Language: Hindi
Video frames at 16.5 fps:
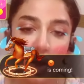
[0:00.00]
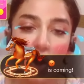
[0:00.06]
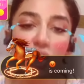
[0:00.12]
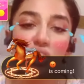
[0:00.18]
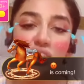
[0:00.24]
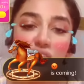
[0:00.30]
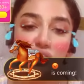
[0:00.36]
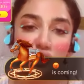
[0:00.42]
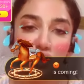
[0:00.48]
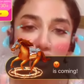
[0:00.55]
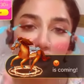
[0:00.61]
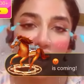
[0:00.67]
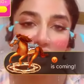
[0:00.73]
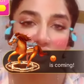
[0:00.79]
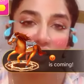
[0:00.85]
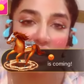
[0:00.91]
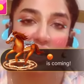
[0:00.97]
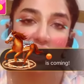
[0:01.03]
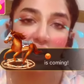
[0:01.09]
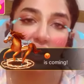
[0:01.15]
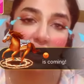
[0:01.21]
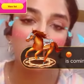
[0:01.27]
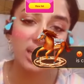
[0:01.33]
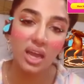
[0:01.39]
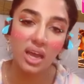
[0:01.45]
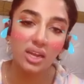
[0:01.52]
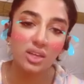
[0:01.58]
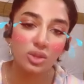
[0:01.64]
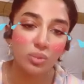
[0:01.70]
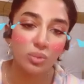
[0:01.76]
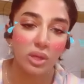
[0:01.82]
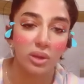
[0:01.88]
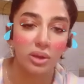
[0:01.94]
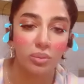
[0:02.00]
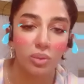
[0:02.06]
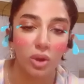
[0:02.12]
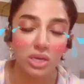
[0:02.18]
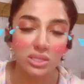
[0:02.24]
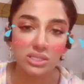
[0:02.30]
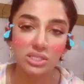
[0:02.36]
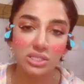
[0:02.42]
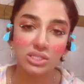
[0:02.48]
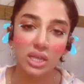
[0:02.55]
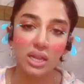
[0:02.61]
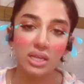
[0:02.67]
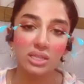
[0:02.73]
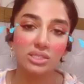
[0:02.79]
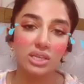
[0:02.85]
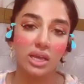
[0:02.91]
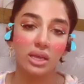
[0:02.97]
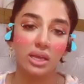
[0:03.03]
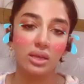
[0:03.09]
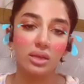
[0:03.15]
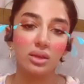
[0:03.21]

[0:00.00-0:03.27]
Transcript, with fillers: और जिसको अच्छा नहीं लग रहा ना तो मेरी ब्रॉड से चले जाए